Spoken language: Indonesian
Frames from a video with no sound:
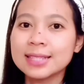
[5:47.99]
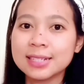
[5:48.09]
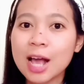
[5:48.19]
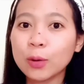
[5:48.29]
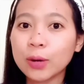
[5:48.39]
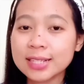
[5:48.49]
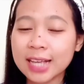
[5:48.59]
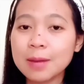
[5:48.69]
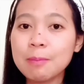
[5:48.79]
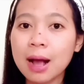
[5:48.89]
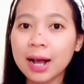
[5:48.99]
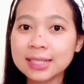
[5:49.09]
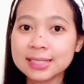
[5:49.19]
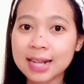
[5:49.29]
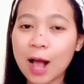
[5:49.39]
Jadi aku rasain
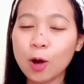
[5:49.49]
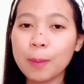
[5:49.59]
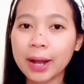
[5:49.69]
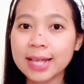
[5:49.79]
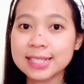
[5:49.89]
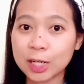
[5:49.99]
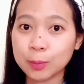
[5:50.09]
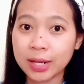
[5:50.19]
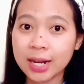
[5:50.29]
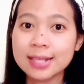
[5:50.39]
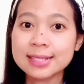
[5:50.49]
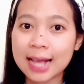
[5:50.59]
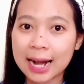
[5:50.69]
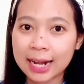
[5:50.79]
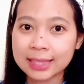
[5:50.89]
banget setelah aku pakai serumnya dari
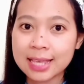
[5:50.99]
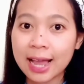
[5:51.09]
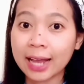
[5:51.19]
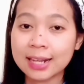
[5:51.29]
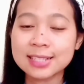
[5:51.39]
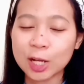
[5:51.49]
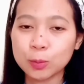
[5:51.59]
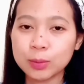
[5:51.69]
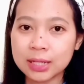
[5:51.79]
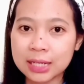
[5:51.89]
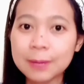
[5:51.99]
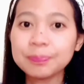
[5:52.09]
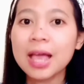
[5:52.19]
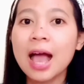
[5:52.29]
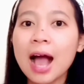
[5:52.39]
Scarlet yang acne serum ini,
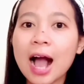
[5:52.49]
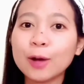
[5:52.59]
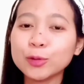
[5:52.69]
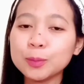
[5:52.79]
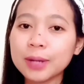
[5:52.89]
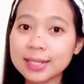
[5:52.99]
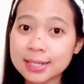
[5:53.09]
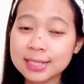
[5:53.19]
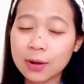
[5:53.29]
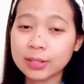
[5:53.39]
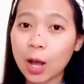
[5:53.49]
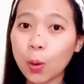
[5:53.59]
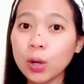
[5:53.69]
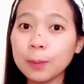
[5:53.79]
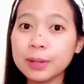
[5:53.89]
aku tuh merasa jerawat
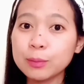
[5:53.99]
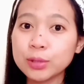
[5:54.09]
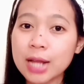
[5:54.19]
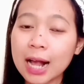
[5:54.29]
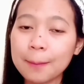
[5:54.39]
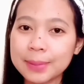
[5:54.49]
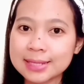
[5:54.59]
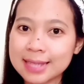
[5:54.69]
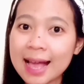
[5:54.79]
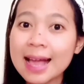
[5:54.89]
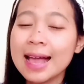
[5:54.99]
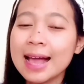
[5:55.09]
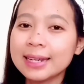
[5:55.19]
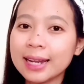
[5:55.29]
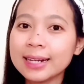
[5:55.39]
aku lebih mudah kempisnya
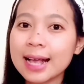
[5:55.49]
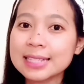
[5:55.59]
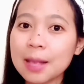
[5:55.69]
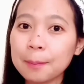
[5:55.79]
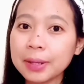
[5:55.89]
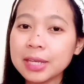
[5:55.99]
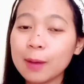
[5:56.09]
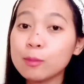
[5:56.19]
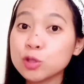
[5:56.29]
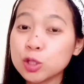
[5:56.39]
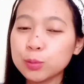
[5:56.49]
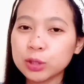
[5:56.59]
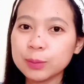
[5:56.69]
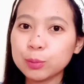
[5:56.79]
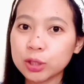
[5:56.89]
dan nggak sampai yang muncul
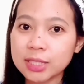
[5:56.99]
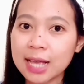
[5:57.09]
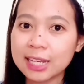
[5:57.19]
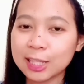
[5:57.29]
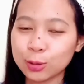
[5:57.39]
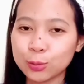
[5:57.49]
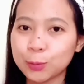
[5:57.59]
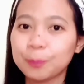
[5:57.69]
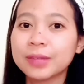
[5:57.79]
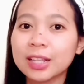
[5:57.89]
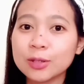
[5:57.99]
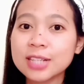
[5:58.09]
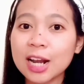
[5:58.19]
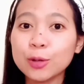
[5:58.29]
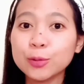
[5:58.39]
putih-putihnya gitu.
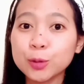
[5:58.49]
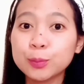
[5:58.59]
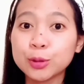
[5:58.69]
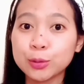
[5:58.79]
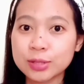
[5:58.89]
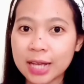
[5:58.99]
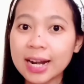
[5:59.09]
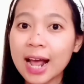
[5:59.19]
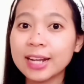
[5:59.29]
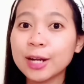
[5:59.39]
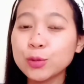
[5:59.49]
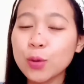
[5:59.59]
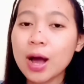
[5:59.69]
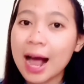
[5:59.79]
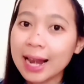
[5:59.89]
Terus kalau untuk beruntusan ada
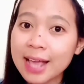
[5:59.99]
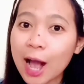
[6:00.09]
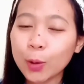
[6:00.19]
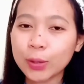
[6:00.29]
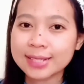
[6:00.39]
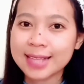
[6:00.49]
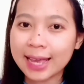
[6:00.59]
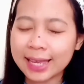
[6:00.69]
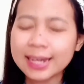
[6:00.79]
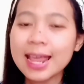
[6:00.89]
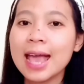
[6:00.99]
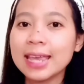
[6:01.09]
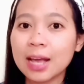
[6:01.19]
dua hal yang aku rasain.